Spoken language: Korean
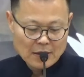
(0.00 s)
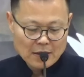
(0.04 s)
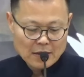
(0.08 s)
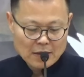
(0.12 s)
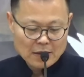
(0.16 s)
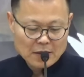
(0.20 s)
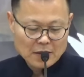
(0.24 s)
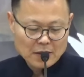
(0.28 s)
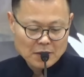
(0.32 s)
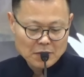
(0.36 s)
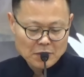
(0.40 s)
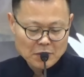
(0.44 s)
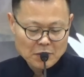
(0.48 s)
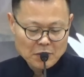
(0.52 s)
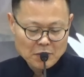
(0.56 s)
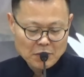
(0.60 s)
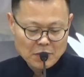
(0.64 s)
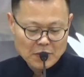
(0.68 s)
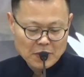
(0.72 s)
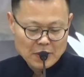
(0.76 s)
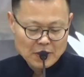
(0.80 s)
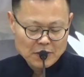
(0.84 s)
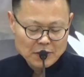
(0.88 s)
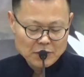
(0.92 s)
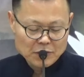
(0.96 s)
그리고
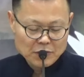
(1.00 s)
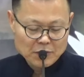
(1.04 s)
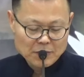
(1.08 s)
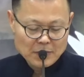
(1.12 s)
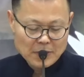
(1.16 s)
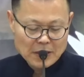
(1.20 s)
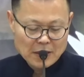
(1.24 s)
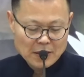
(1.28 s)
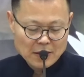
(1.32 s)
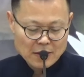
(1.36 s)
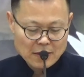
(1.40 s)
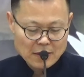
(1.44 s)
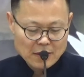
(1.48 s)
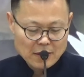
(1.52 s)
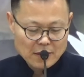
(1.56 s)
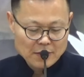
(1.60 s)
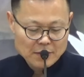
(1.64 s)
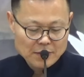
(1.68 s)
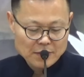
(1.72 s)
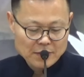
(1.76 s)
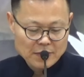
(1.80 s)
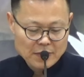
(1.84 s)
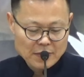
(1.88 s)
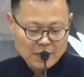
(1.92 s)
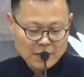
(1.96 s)
도리어 유마일에게
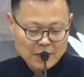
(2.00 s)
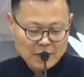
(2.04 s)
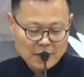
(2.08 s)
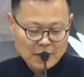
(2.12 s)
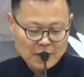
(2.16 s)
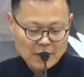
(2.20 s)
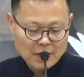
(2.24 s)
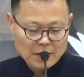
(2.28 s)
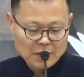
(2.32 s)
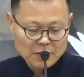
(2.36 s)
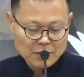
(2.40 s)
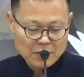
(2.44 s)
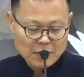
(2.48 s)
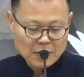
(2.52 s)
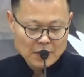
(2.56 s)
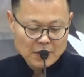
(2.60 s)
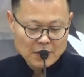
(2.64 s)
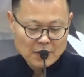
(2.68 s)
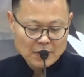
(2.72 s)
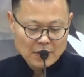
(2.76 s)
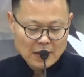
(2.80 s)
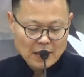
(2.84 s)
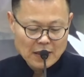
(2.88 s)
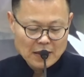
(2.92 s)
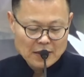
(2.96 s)
물었다.
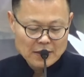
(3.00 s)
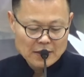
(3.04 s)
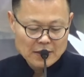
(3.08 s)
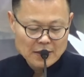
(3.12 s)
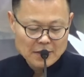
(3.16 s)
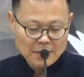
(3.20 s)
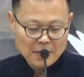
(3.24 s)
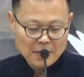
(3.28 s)
우리들은 각자